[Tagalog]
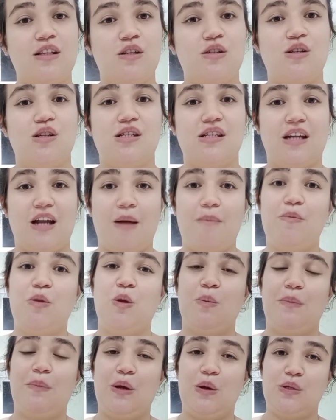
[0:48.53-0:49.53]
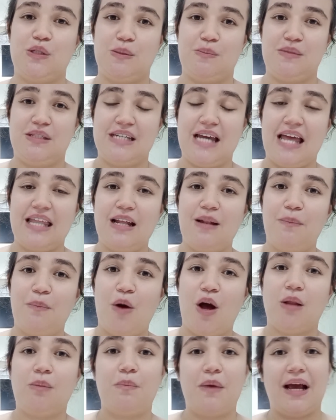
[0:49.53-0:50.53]
to subscribe to my YouTube channel po
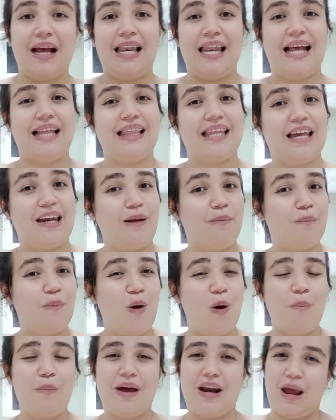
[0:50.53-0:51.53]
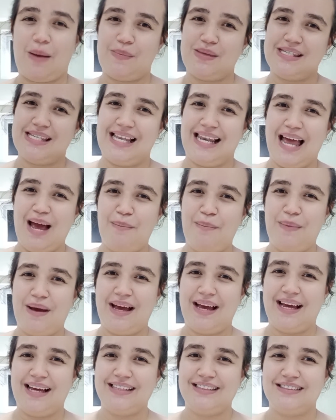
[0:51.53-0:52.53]
at pakilike na rin po. Maraming
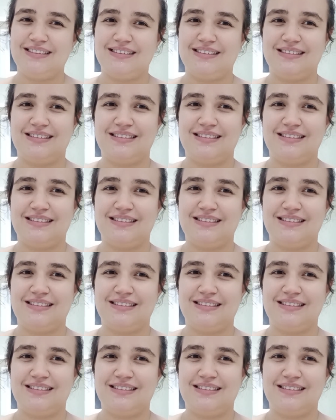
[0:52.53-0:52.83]
salamat!